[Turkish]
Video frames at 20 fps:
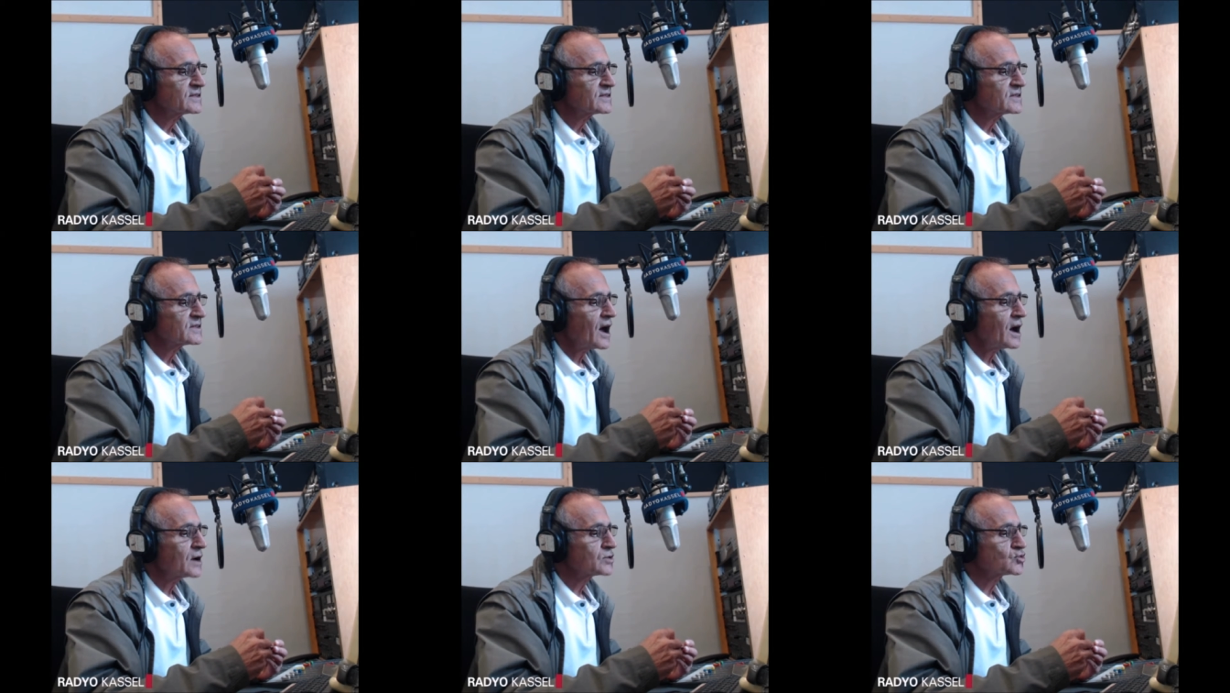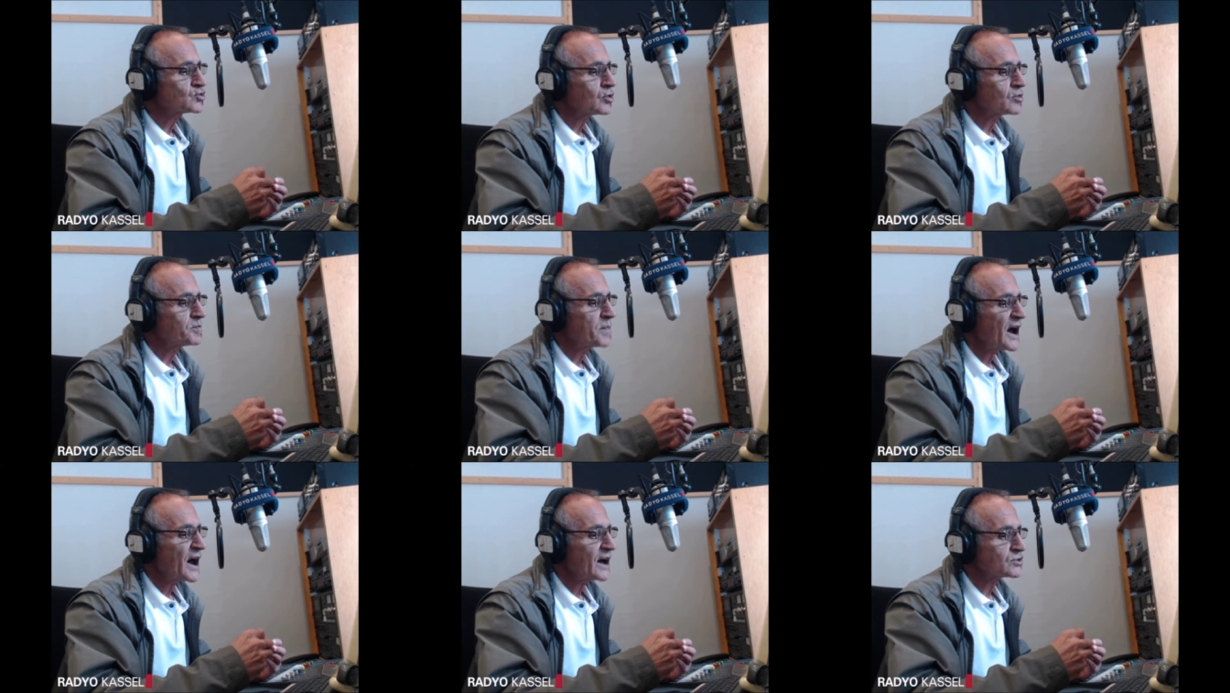daha
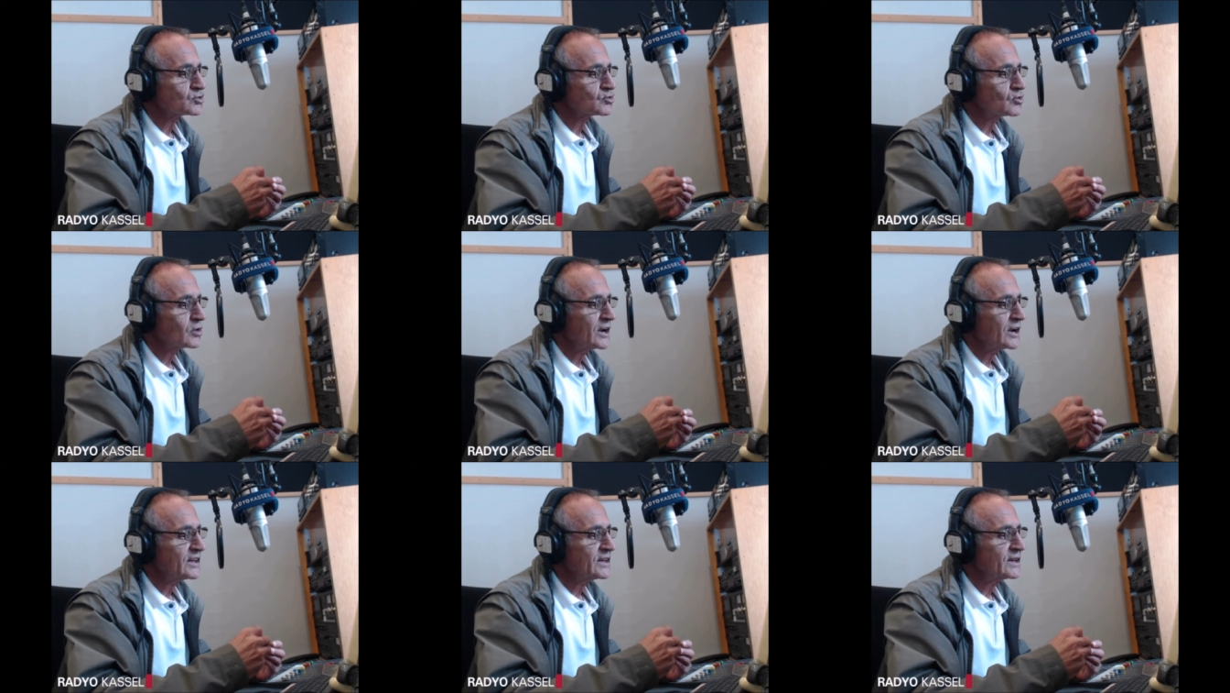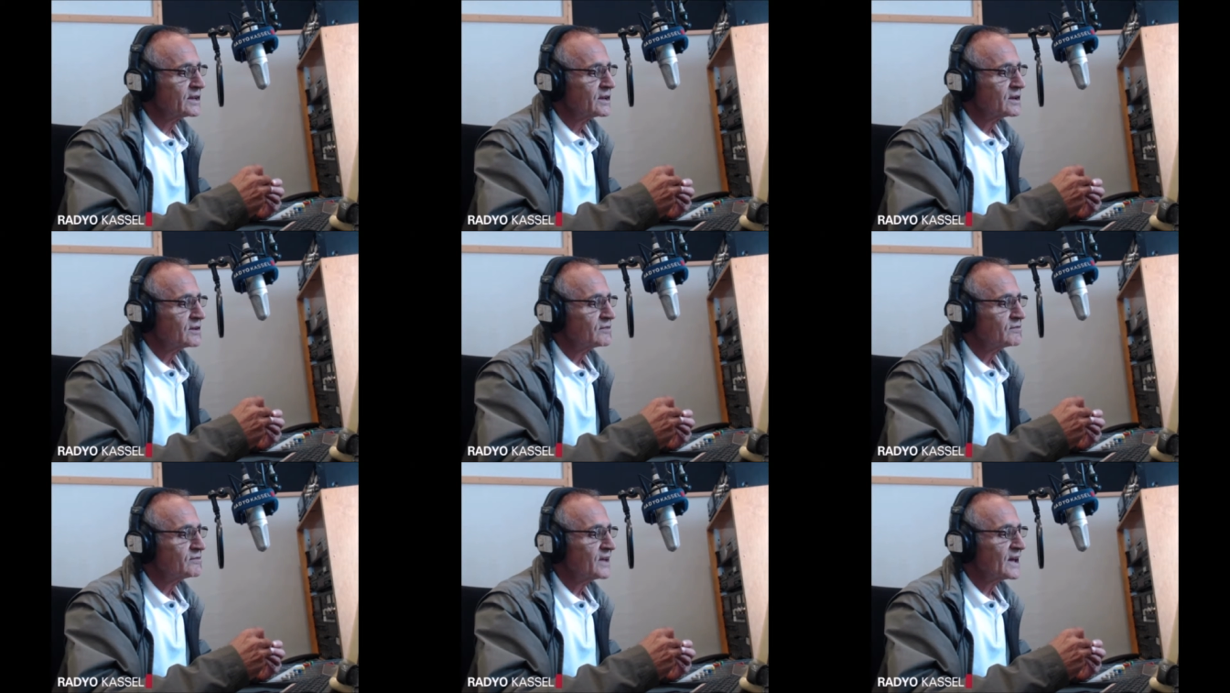çok personeli
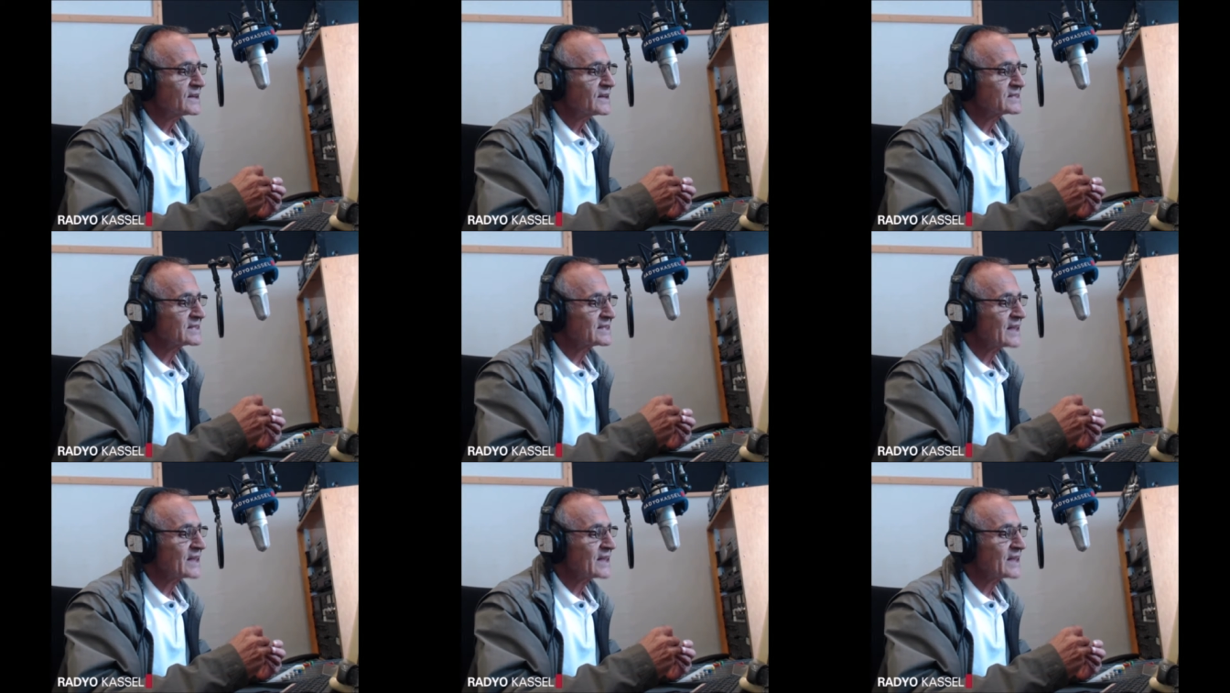ve